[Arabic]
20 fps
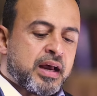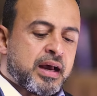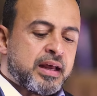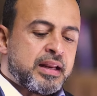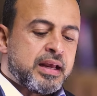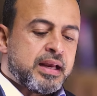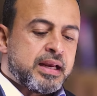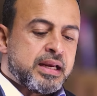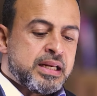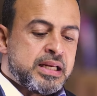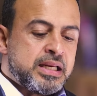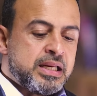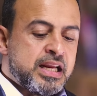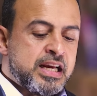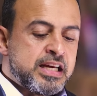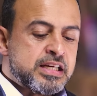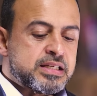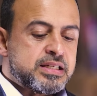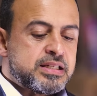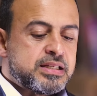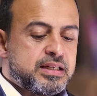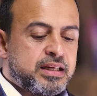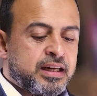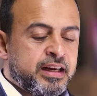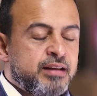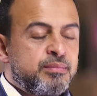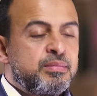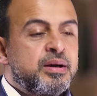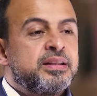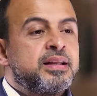على الناس
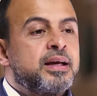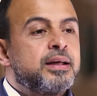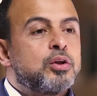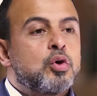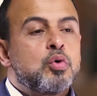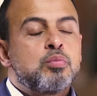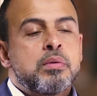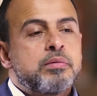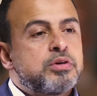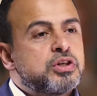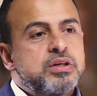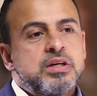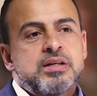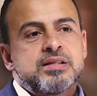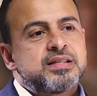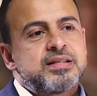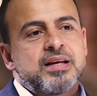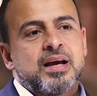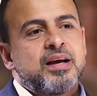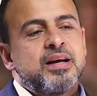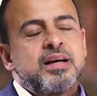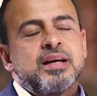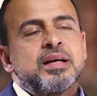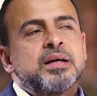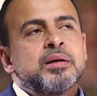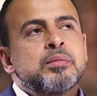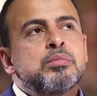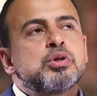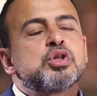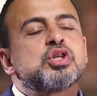عبادات هم مش لسه
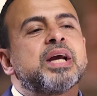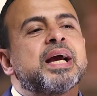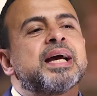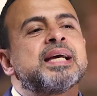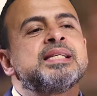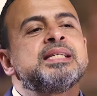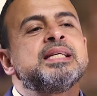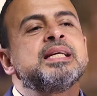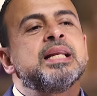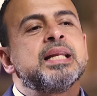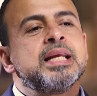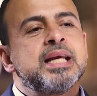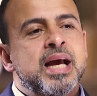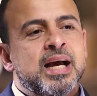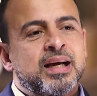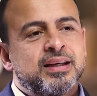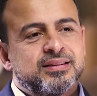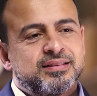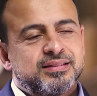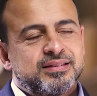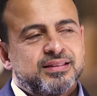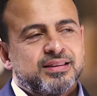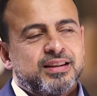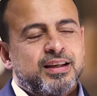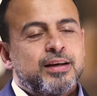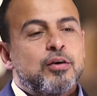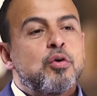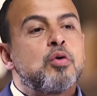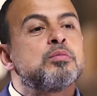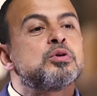مش جاهزين ليها
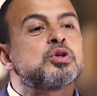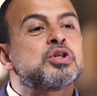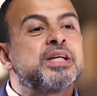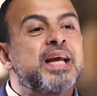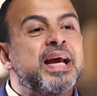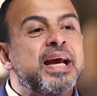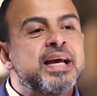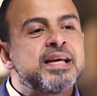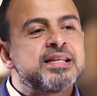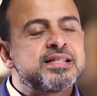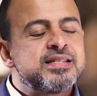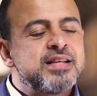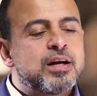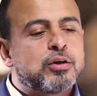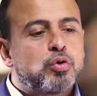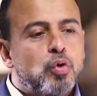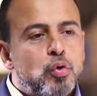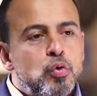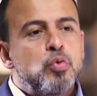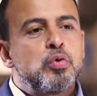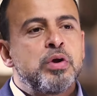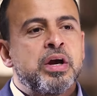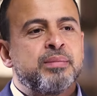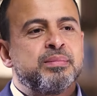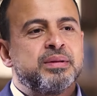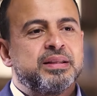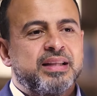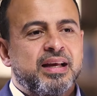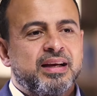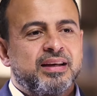هو مش جاهز انك تقول له
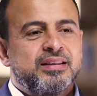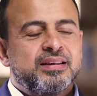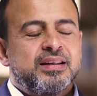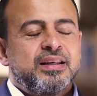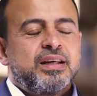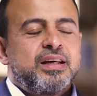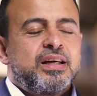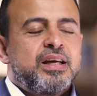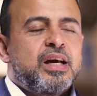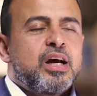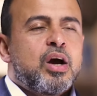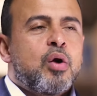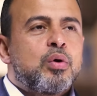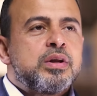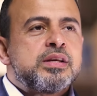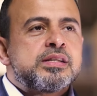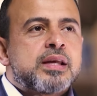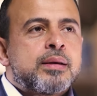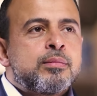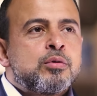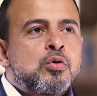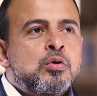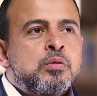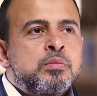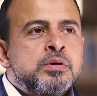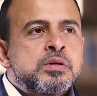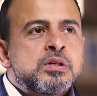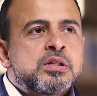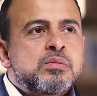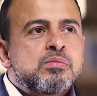يعمل ده هو لسه بيقول
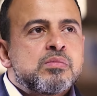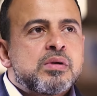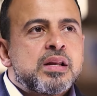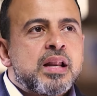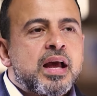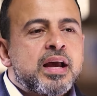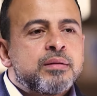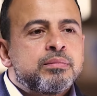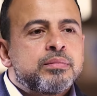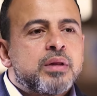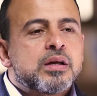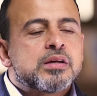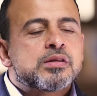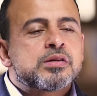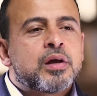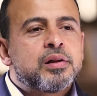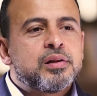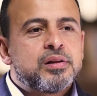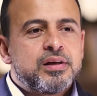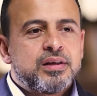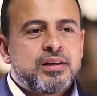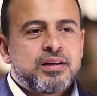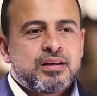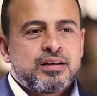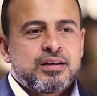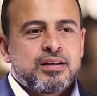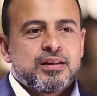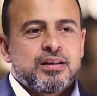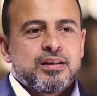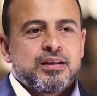بسم الله يبدا يصلي
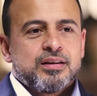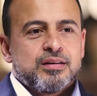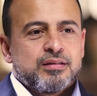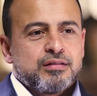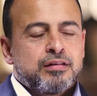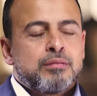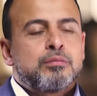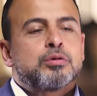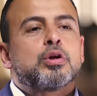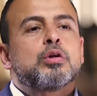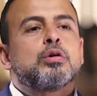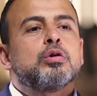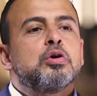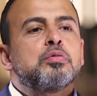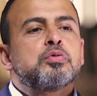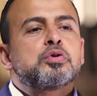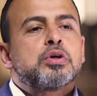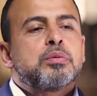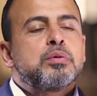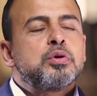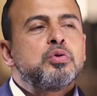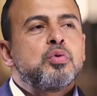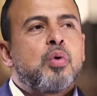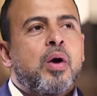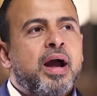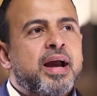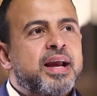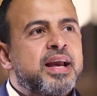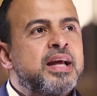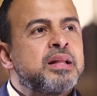فما تطلبش منه
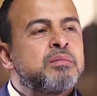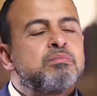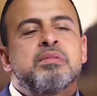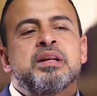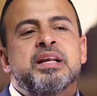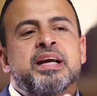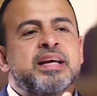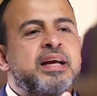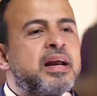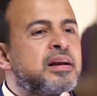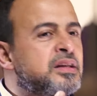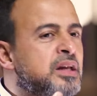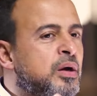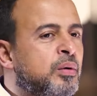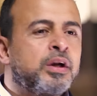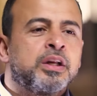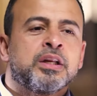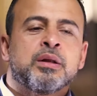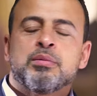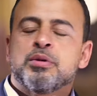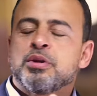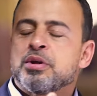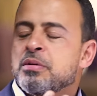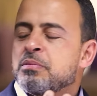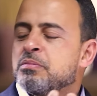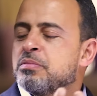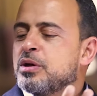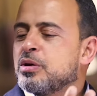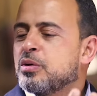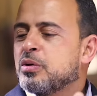حاجات من عيالنا واحنا
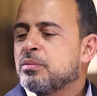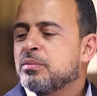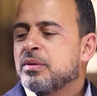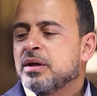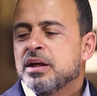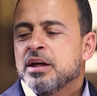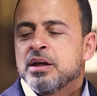بنربيهم